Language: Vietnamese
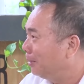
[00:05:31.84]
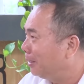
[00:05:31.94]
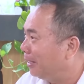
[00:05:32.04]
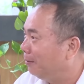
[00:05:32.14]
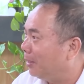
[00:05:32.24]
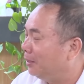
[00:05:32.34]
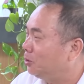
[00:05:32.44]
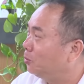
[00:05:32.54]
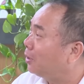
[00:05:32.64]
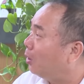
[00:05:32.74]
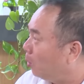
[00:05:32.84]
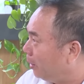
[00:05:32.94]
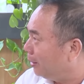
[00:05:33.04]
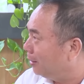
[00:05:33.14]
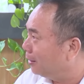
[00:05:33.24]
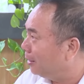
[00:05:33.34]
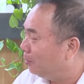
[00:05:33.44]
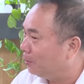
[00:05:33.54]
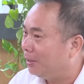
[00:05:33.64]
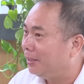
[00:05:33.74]
Thế khi mà đi xuống tàu ấy
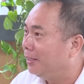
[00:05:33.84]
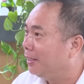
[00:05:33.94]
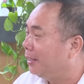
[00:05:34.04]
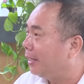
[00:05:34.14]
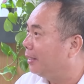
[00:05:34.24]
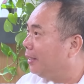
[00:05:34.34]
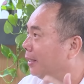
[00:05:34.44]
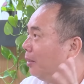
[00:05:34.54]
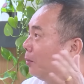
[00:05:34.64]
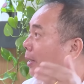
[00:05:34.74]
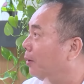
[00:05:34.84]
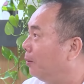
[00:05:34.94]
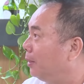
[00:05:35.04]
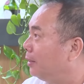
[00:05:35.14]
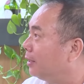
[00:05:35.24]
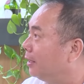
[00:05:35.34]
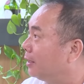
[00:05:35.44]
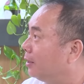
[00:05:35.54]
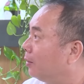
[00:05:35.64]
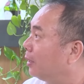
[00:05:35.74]
thì lúc ấy là đi cái này, đi cái đầu kéo ấy, chạy
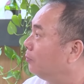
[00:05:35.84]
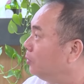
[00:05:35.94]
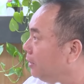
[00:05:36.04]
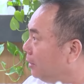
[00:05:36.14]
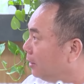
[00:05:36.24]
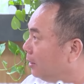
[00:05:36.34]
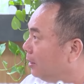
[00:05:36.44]
Sài Gòn Campuchia,